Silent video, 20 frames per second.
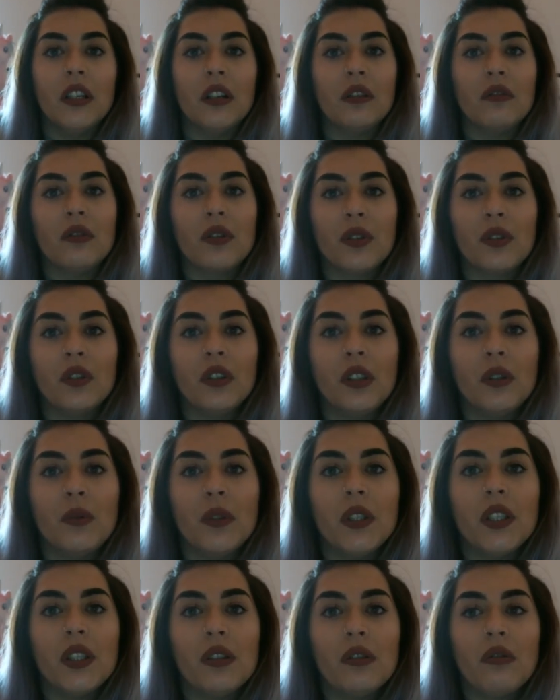nel corso di
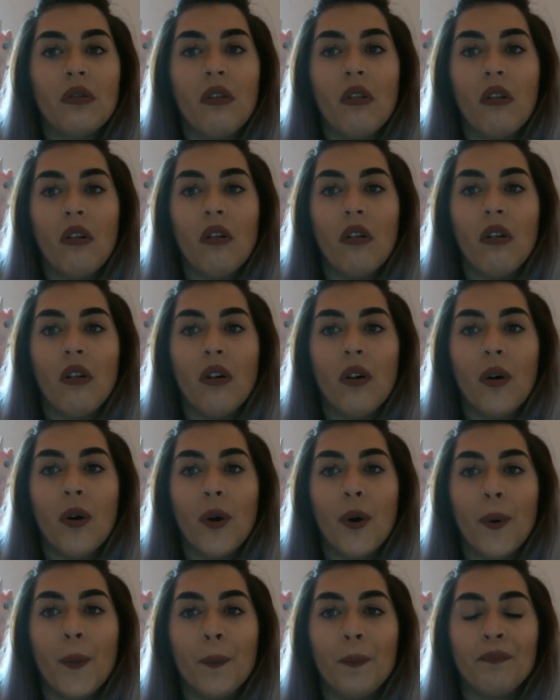
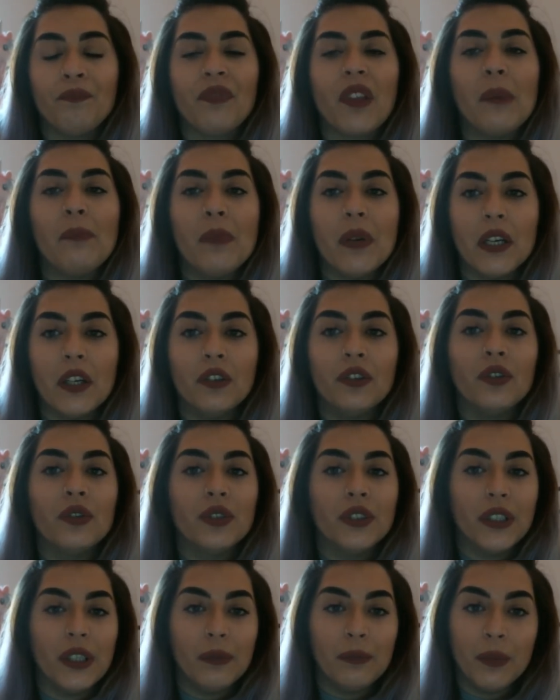questo mm, periodo
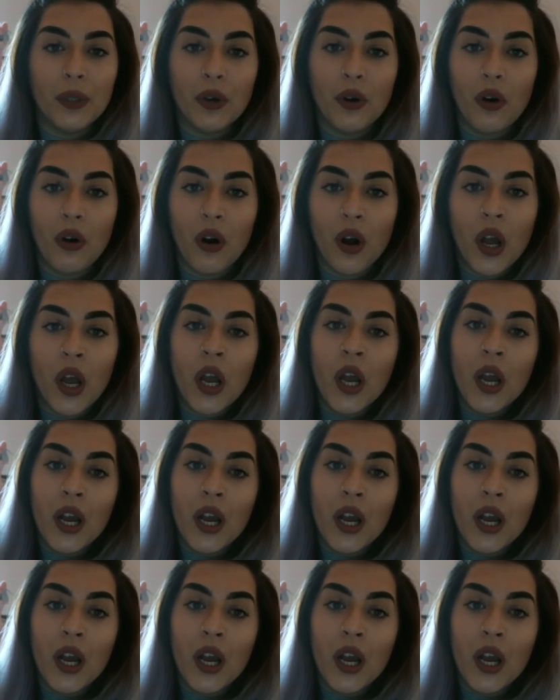con il mio